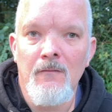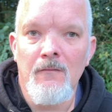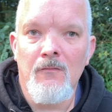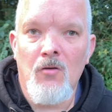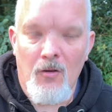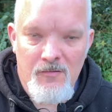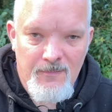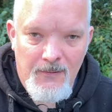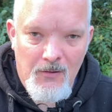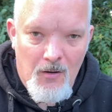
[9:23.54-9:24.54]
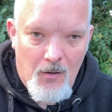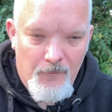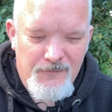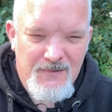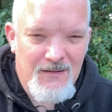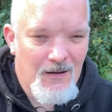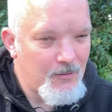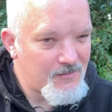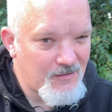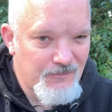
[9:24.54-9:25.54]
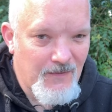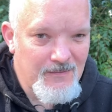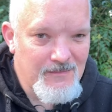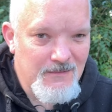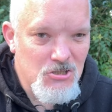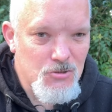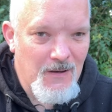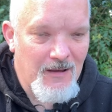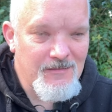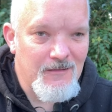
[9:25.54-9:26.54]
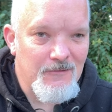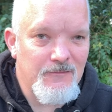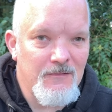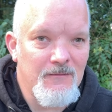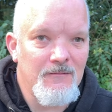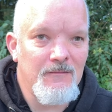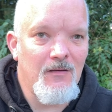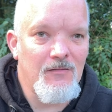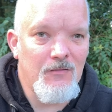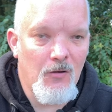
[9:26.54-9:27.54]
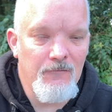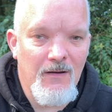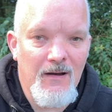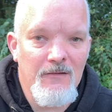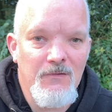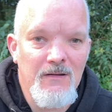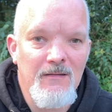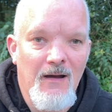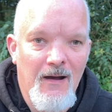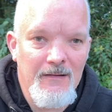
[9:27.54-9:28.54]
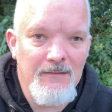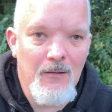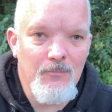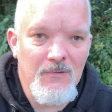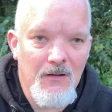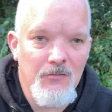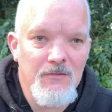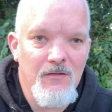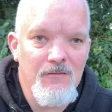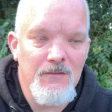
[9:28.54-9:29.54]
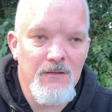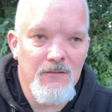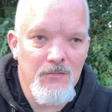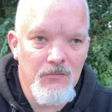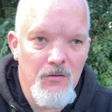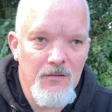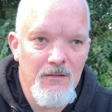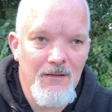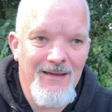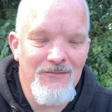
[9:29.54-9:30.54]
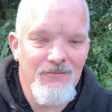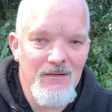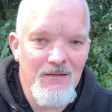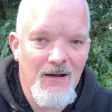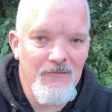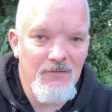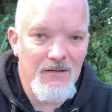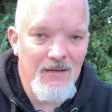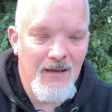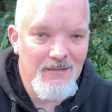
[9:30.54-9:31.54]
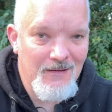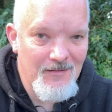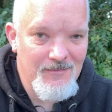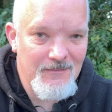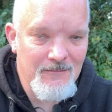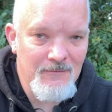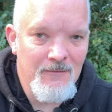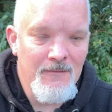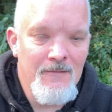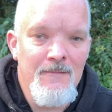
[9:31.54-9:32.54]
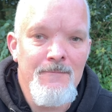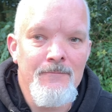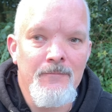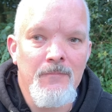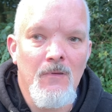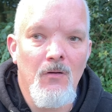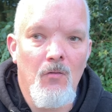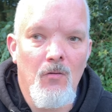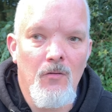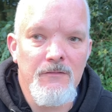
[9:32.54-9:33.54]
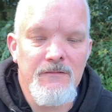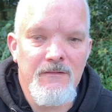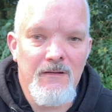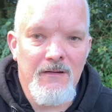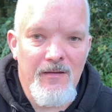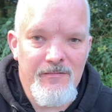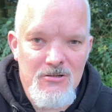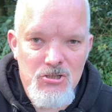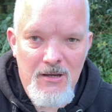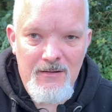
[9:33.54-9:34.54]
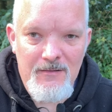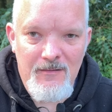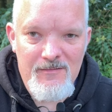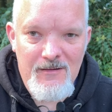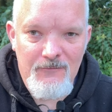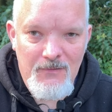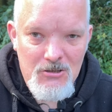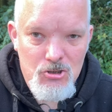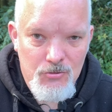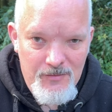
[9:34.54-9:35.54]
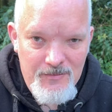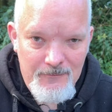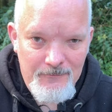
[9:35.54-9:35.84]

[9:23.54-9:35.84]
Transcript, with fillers: können zwar noch auftreten, aber es ist wahnsinnig schmerzhaft. Das können wir ein wenig eindämmen, dadurch, dass wir den Knöchel ein wenig entlasten und den Rest des Schenkelchens ein wenig stützen.